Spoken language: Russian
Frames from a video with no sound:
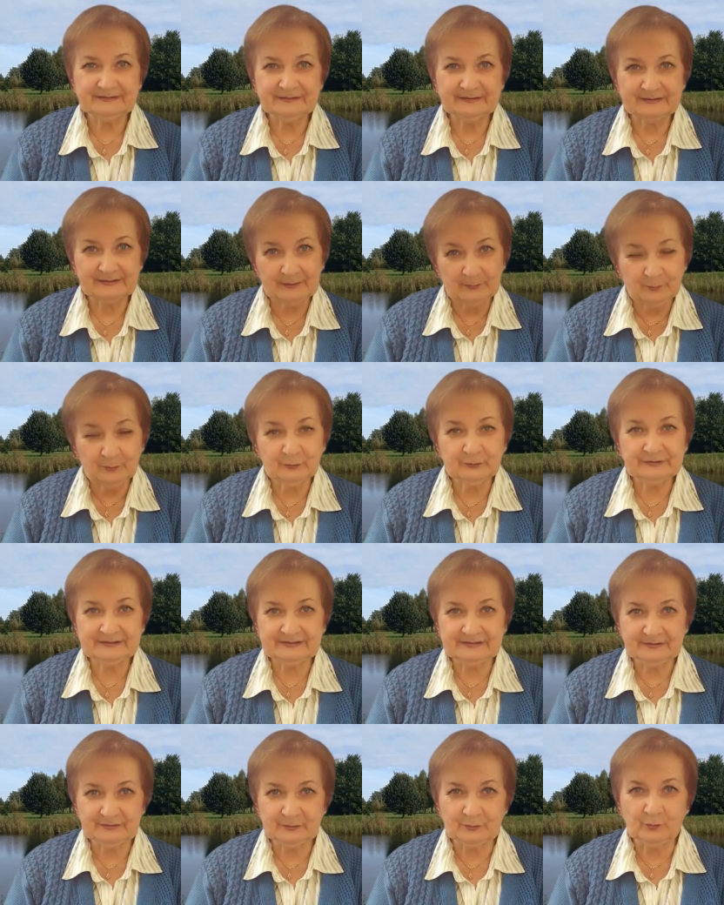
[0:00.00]
работать
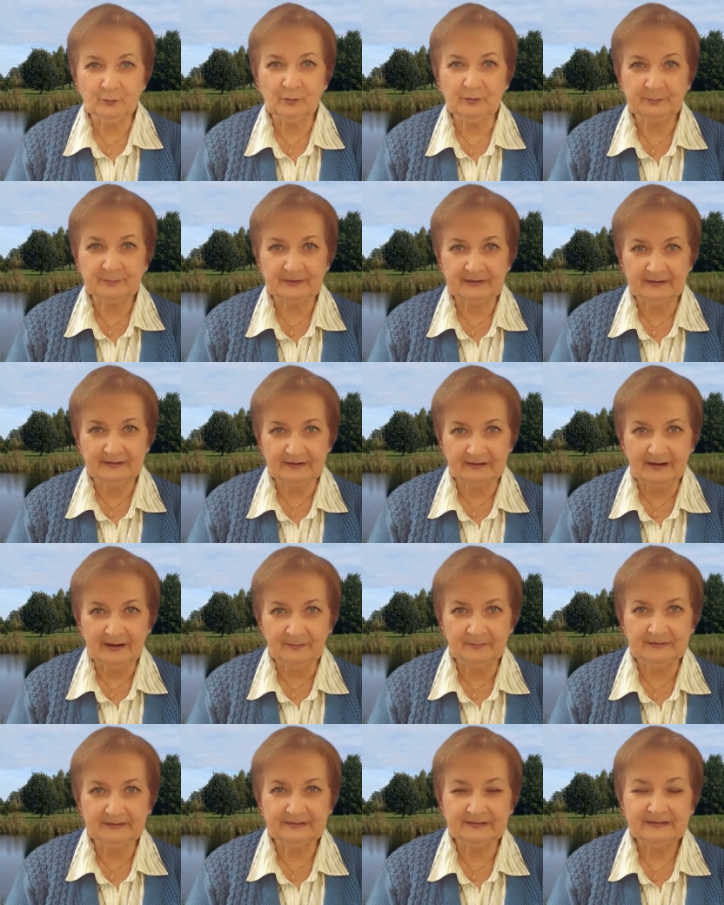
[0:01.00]
на другой
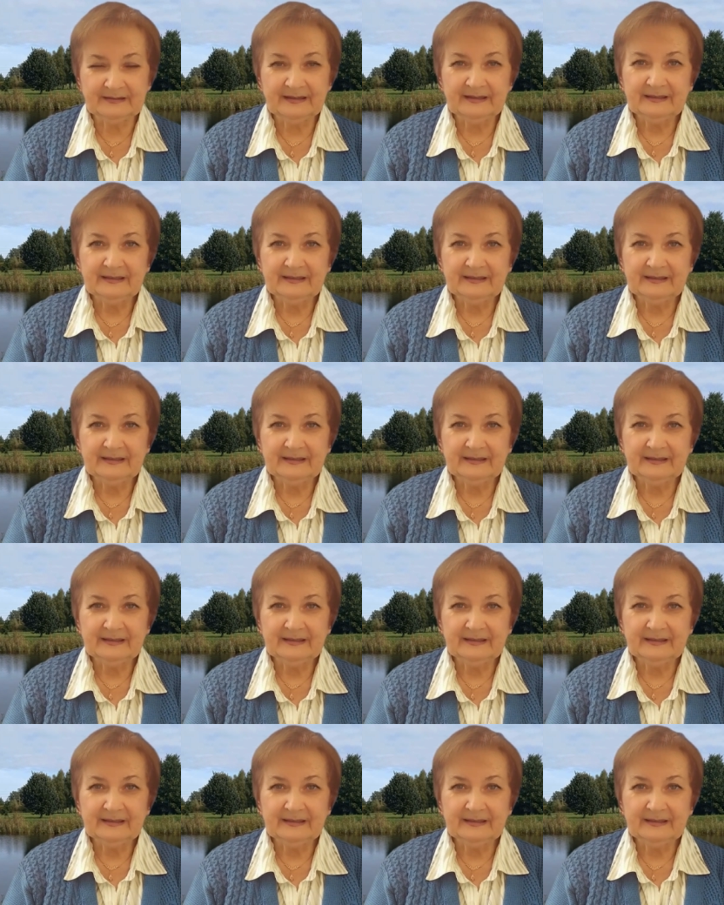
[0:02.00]
программе,